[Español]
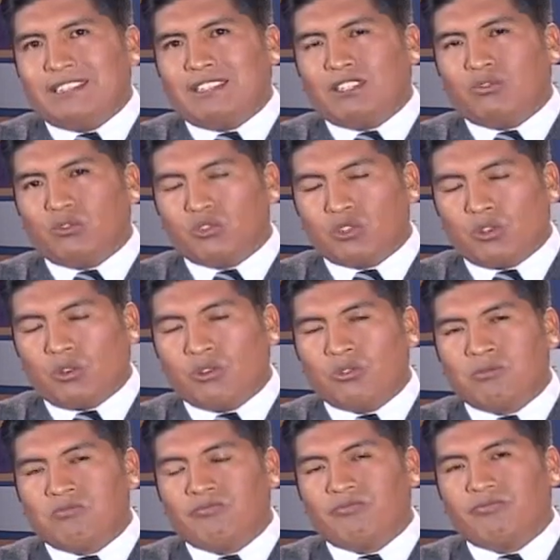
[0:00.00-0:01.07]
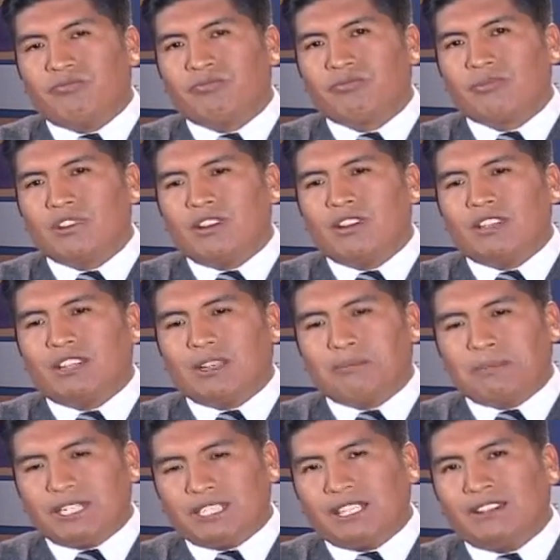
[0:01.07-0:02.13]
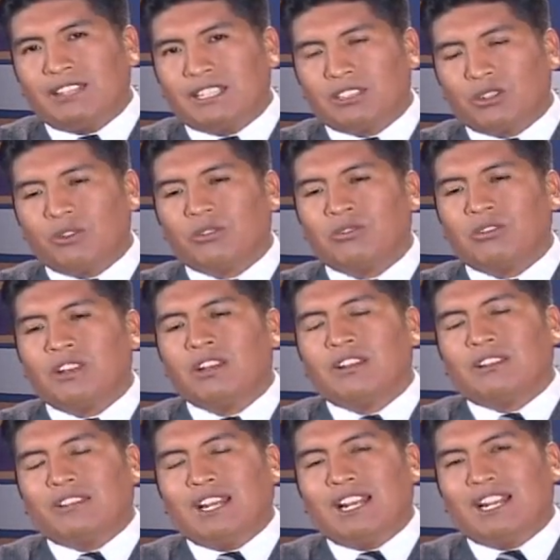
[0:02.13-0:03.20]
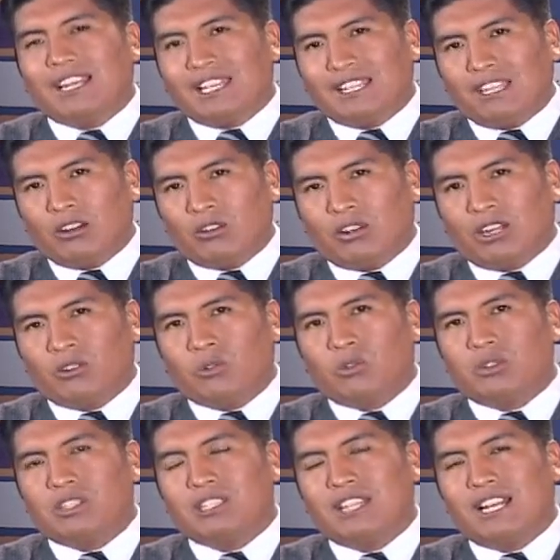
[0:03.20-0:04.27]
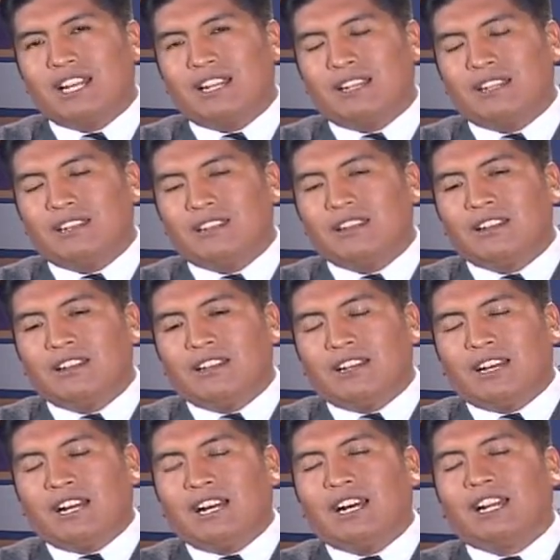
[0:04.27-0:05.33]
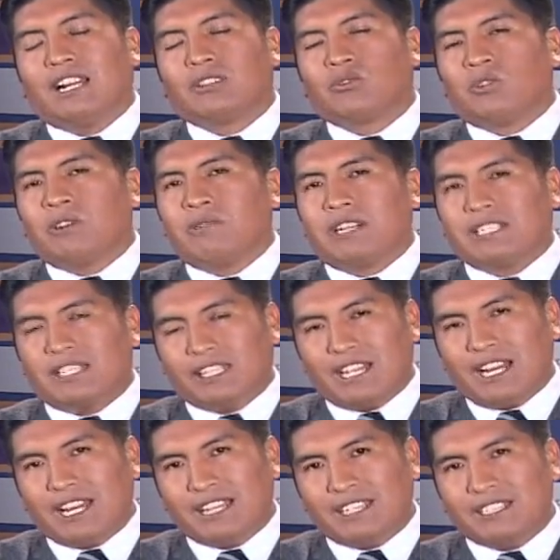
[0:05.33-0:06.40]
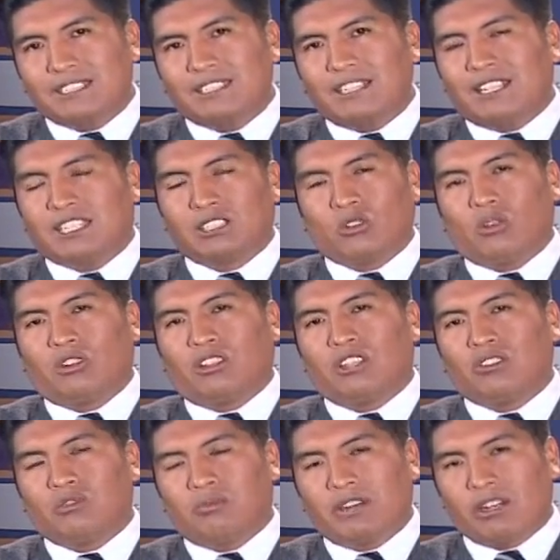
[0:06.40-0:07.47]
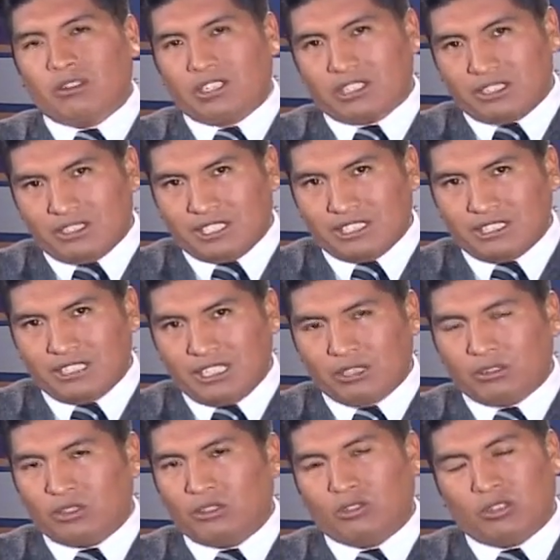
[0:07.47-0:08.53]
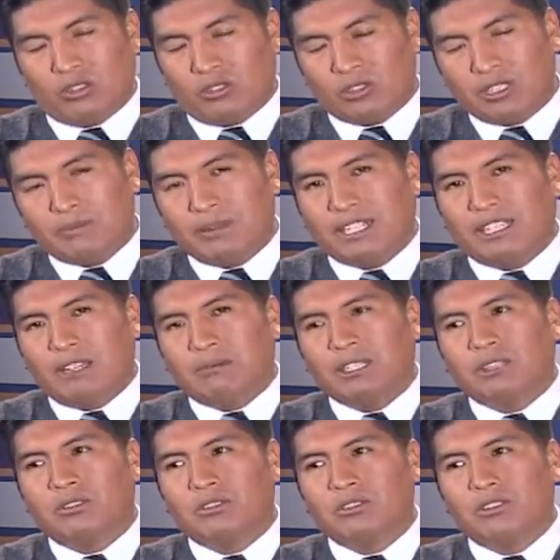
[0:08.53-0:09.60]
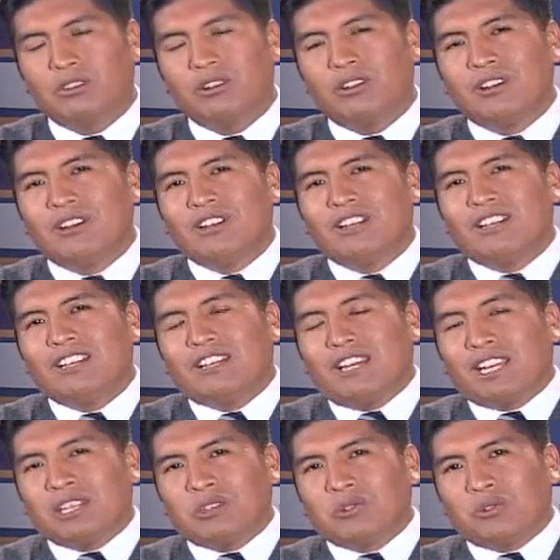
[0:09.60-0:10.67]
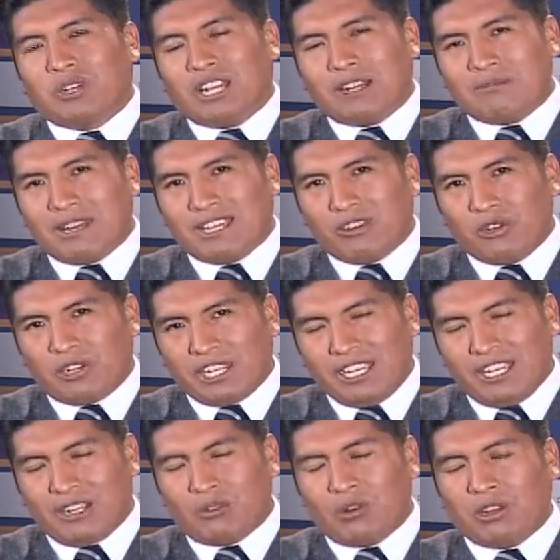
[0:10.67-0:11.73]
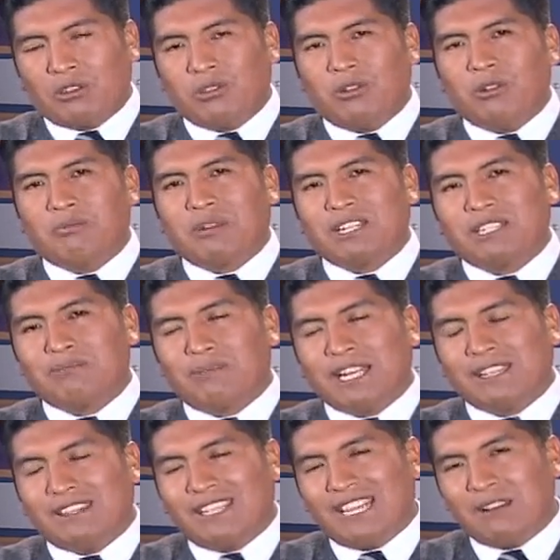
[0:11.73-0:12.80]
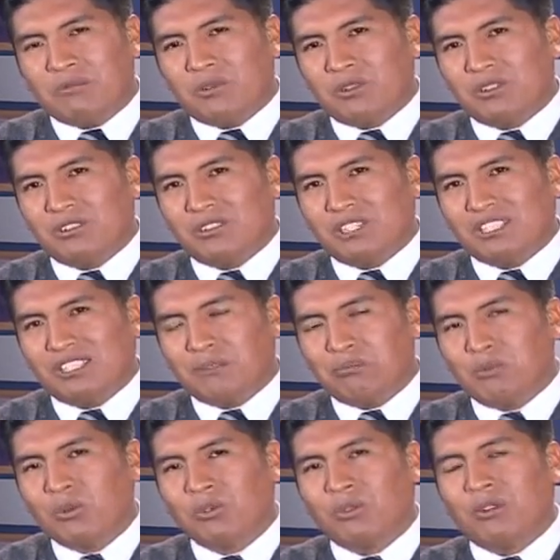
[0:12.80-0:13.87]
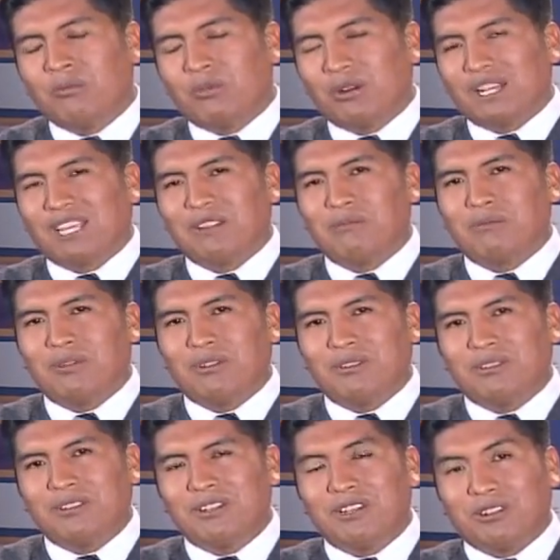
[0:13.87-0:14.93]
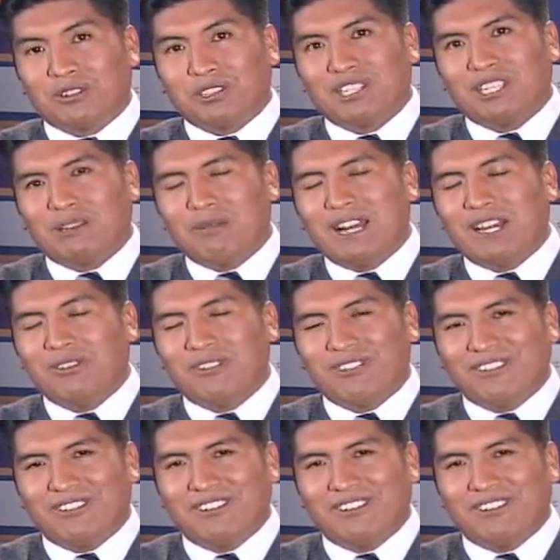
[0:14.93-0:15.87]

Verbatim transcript: de difusión, de presentación de la ley del órgano judicial a las universidades, a las cortes superiores y distritos de todos los departamentos, en su gran mayoría cuando planteamos este punto, por ejemplo, nos silbaron,